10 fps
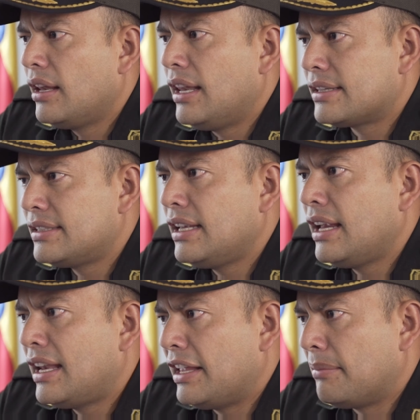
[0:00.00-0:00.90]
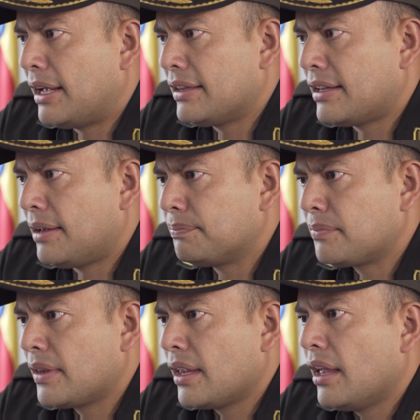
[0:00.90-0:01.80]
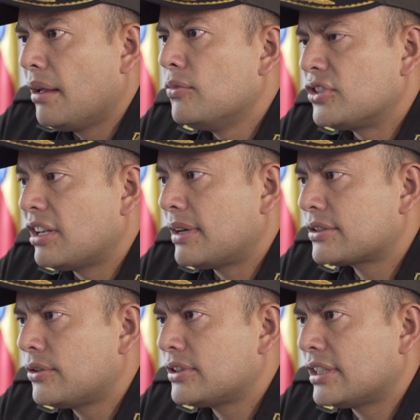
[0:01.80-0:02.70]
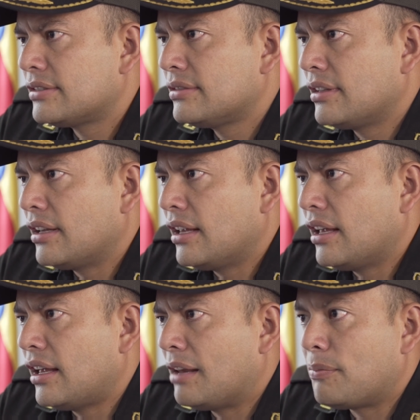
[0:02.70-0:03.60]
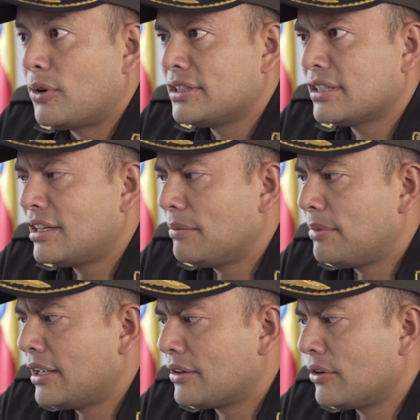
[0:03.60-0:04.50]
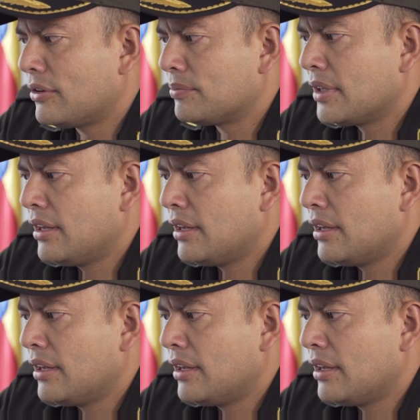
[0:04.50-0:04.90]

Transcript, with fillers: le exige y le demanda muchas más cosas. Al policía se le pide todo,